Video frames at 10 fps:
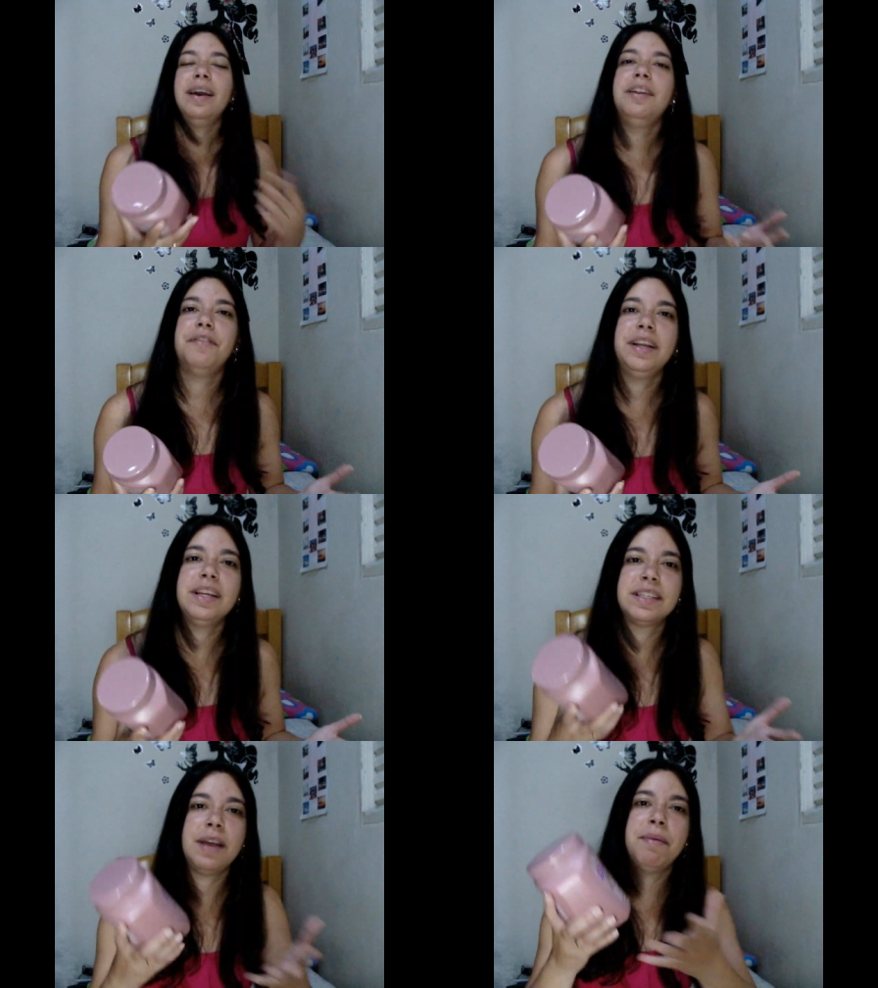Ele vem
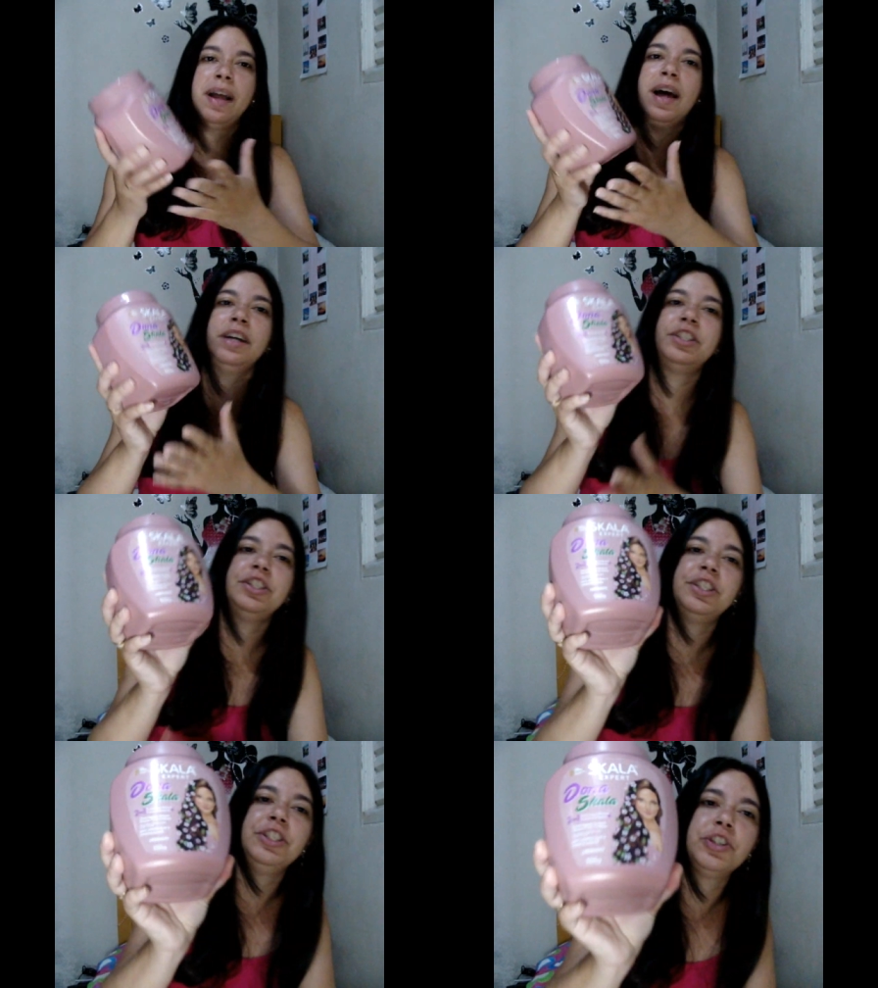nessa
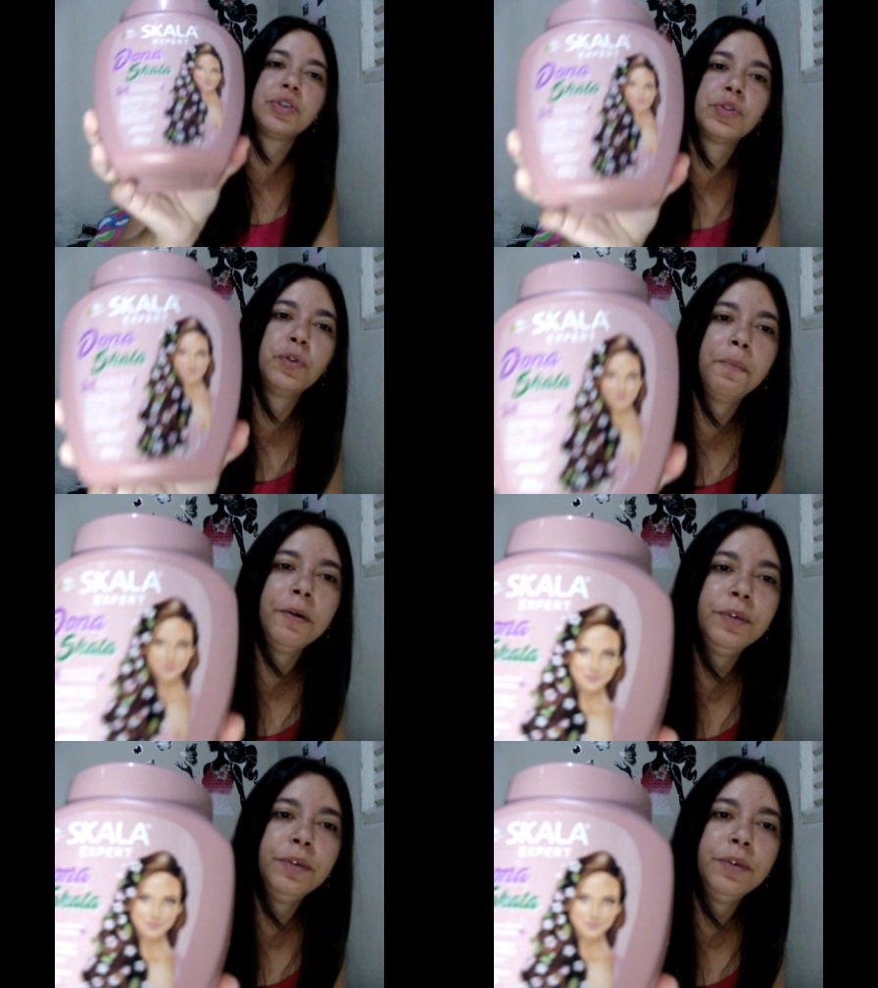embalagem, gente, ó, super